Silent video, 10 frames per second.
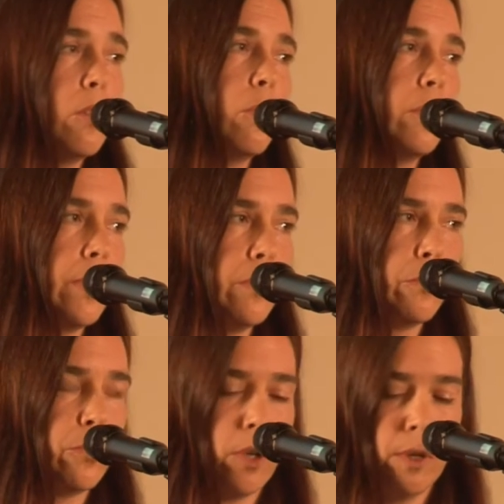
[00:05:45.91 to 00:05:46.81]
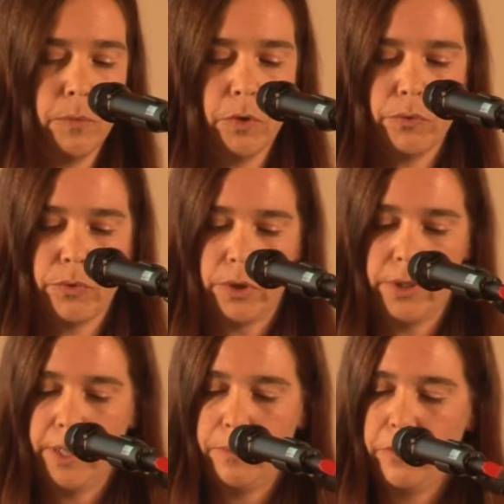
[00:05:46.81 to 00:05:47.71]
und in Form
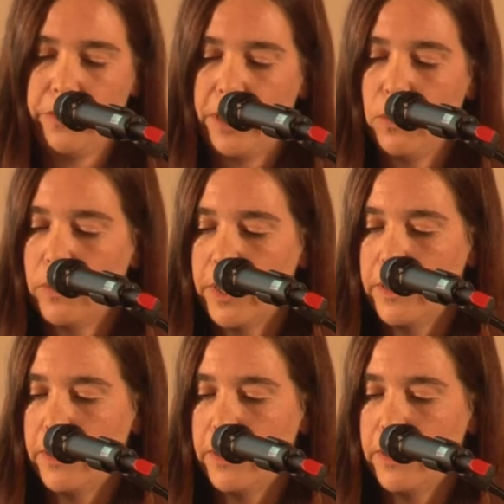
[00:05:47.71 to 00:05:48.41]
von Empfehlungen